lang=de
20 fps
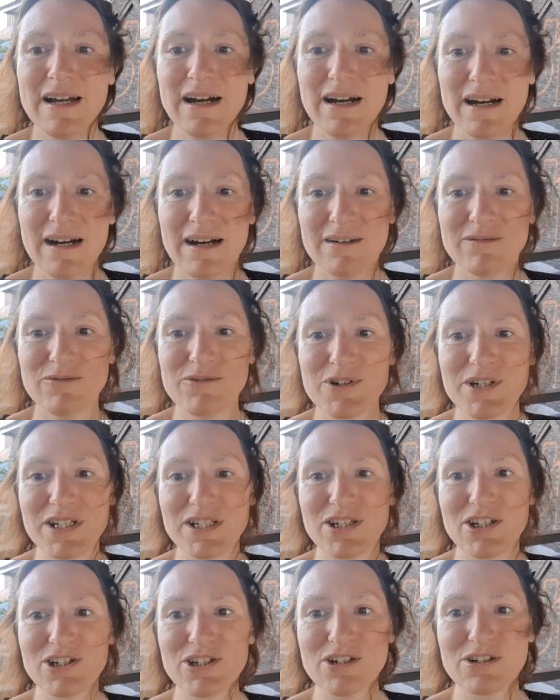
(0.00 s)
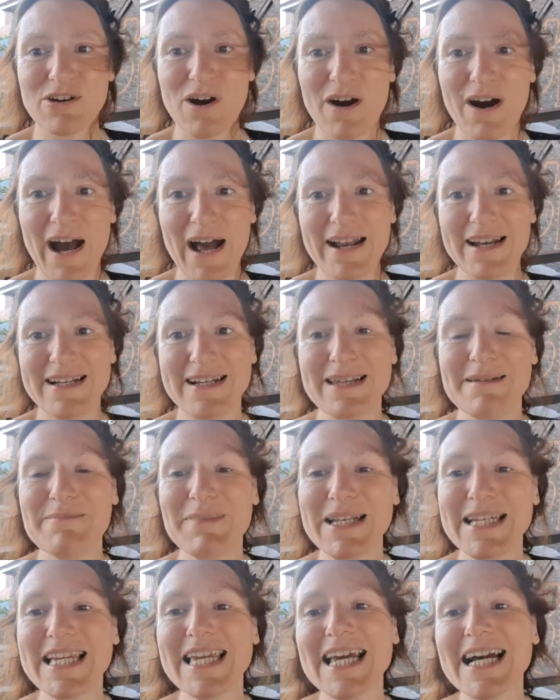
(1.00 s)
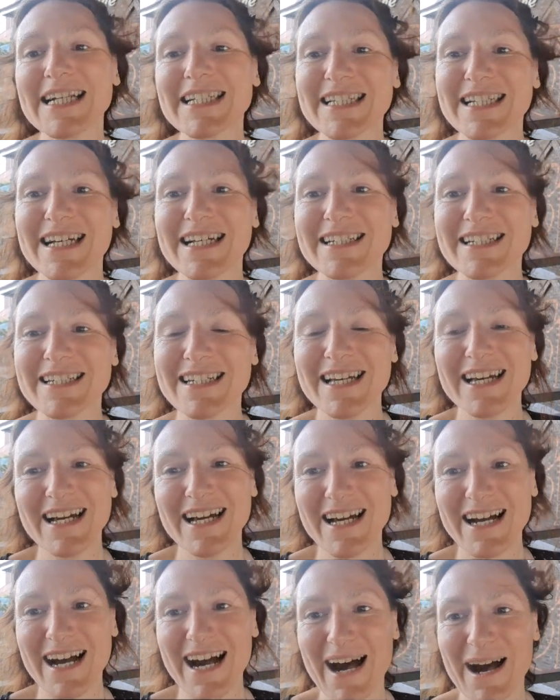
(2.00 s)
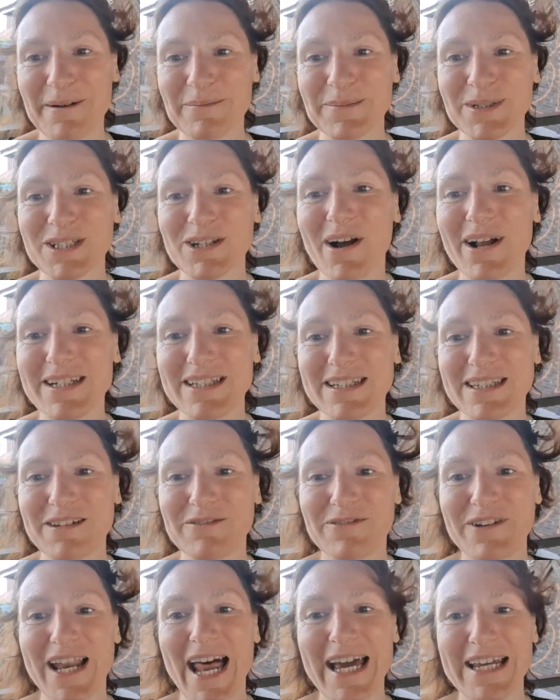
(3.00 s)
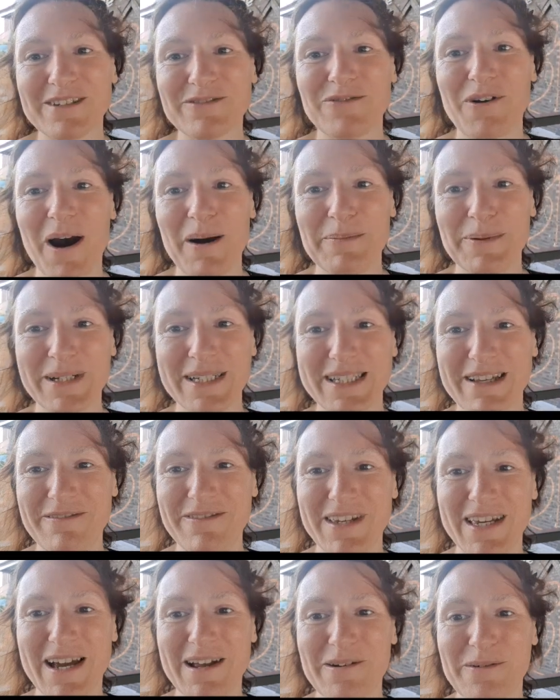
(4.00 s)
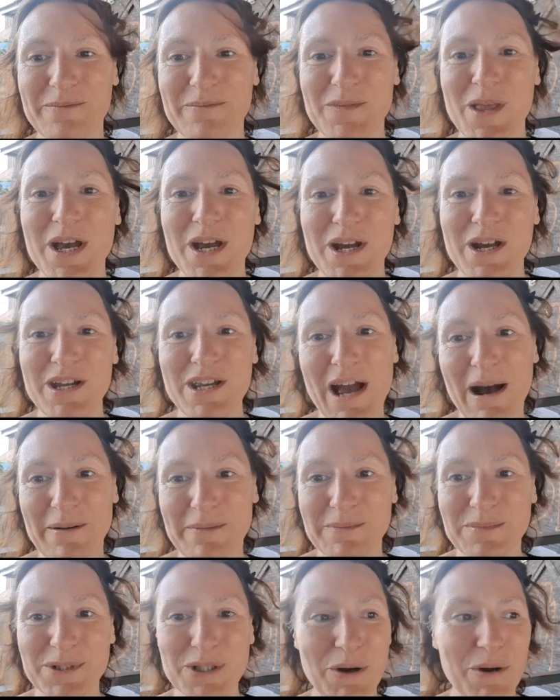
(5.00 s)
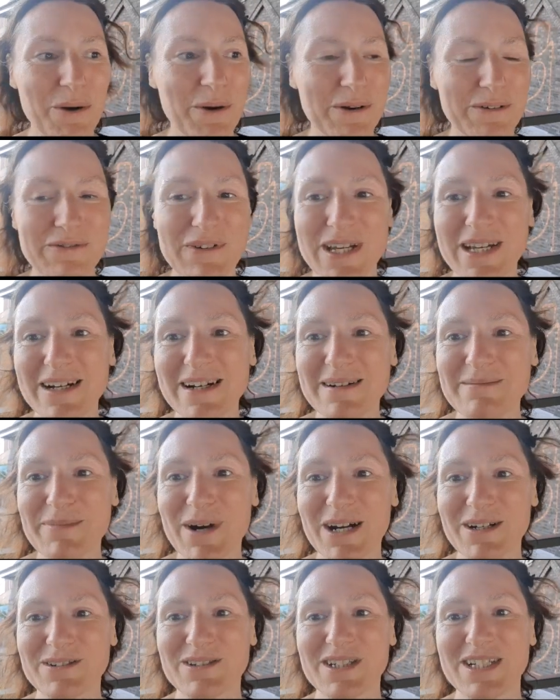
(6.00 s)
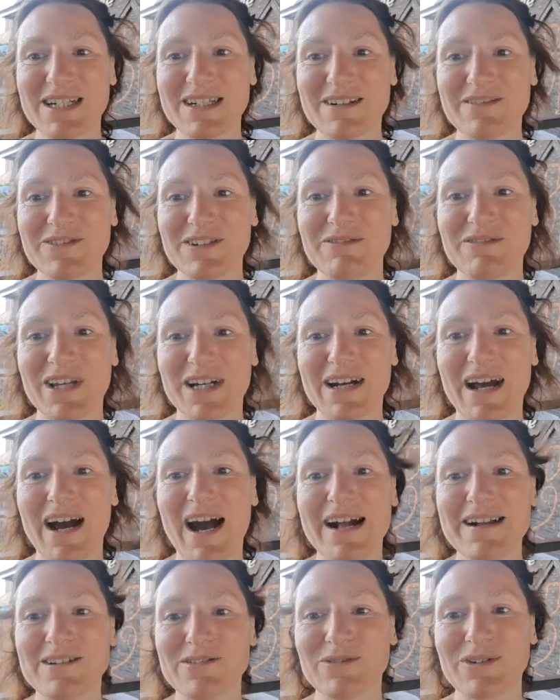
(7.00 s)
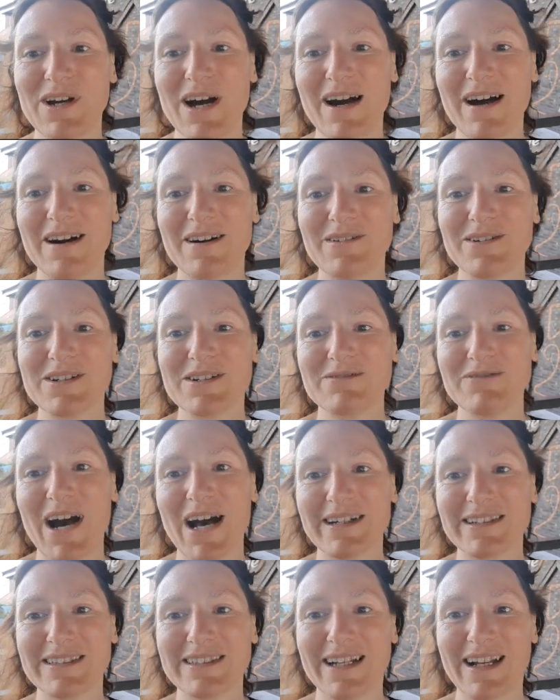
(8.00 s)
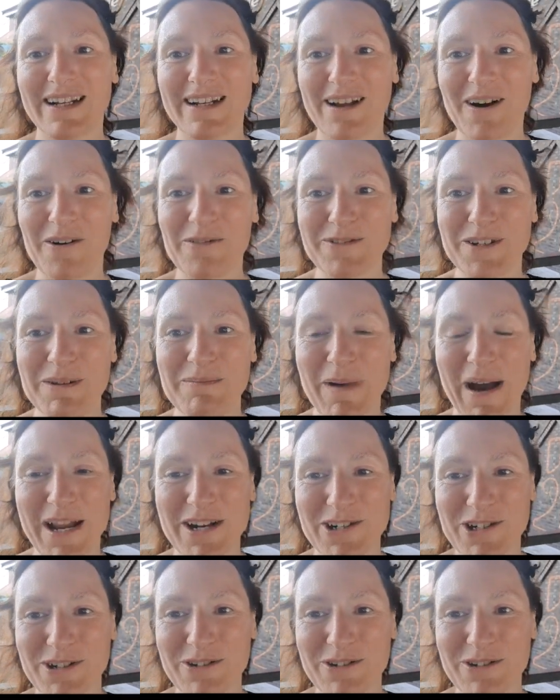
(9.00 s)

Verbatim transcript: äh, wo die Tische noch alle limitiert sind, ähm, solltet ihr vielleicht vorab reservieren. Ja, so, und wir machen uns jetzt auf den Weg nach Altona und warten dann auf die Mein